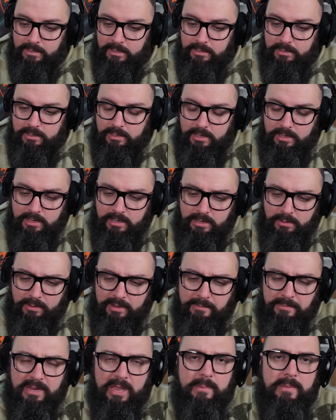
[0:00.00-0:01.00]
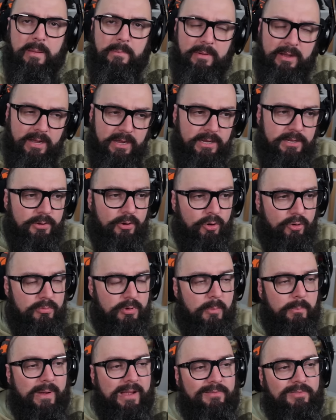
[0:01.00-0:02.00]
E eu lembro que a minha mãe ou
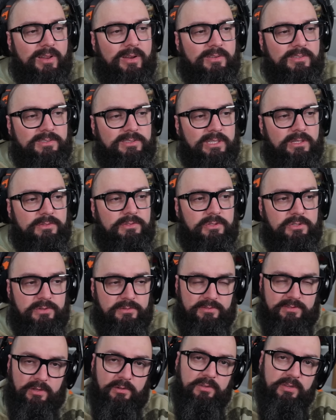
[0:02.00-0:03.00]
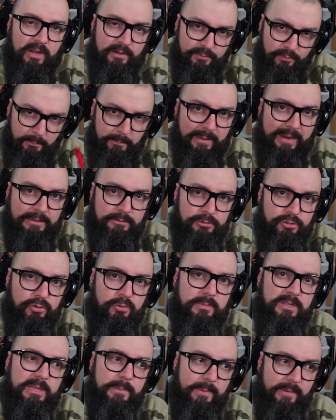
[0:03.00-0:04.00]
meu pai falavam assim: "Não, se eu, se eu servir um prato de
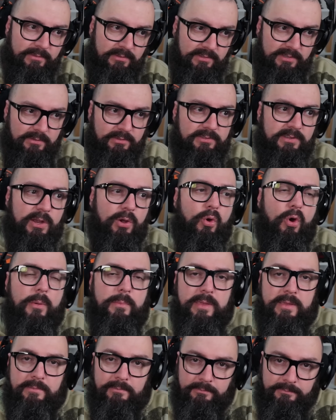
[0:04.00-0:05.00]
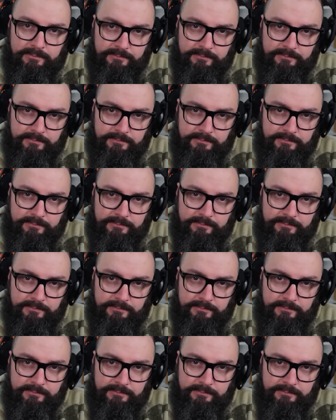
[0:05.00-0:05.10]
comida para você, você come?"